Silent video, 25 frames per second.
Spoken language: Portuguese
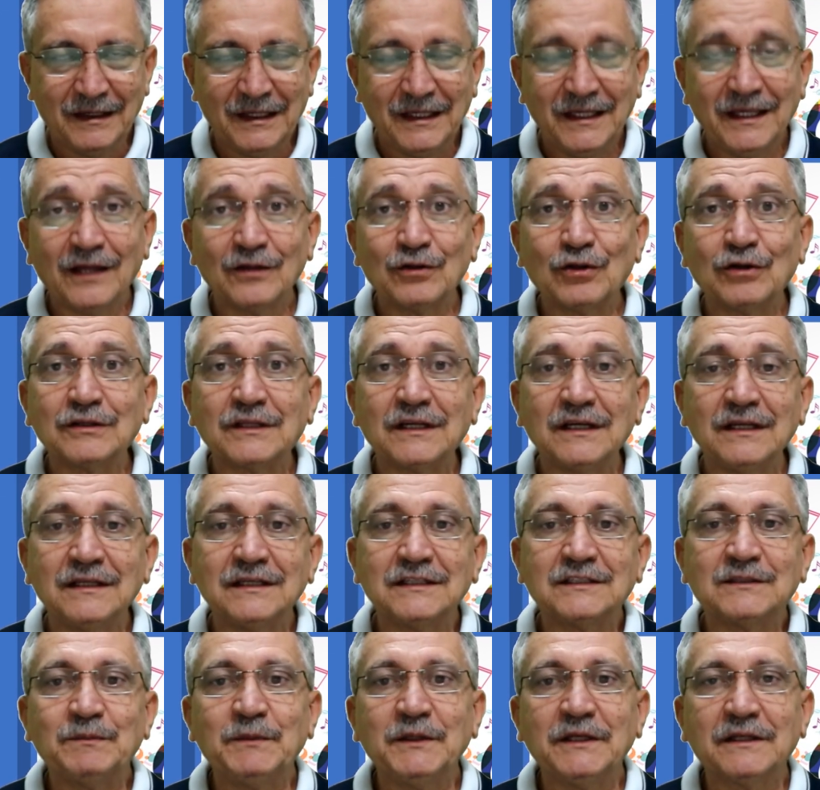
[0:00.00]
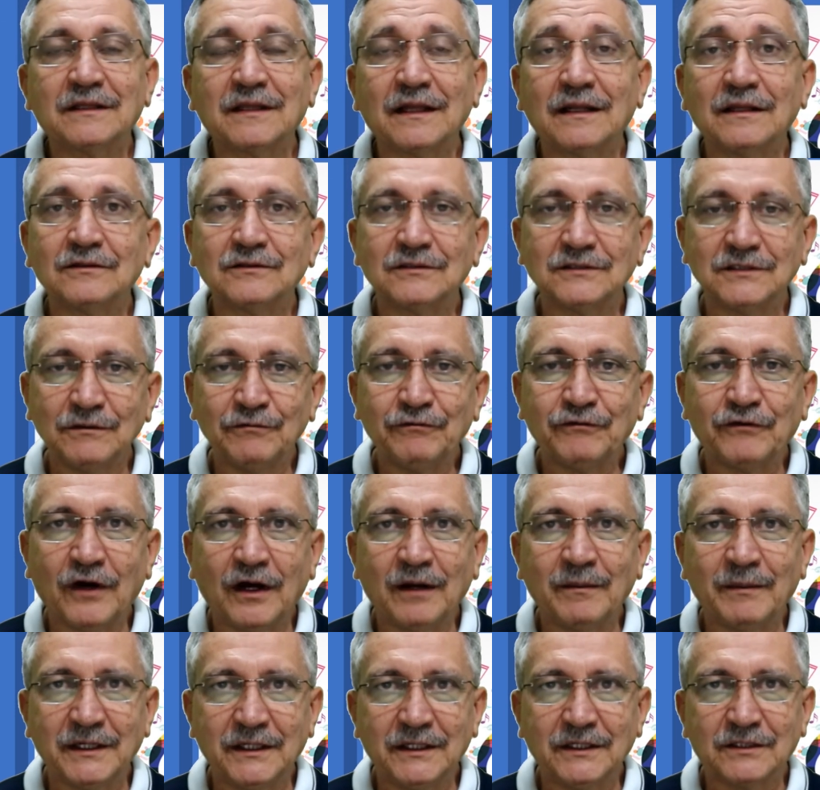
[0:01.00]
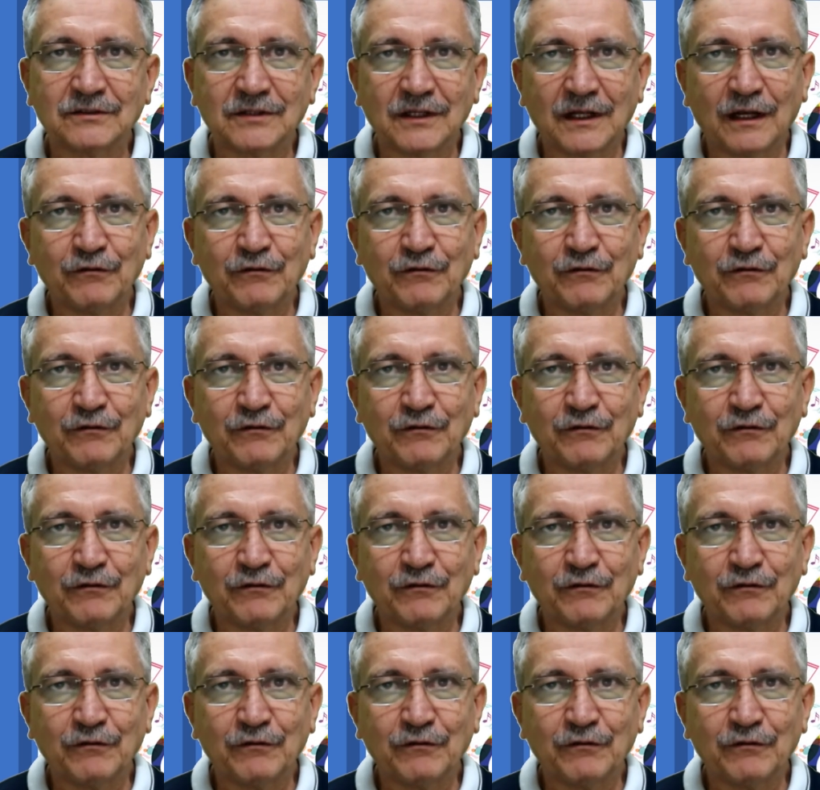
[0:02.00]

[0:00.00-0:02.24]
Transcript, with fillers: E a doutrina espírita ela nos informa isso.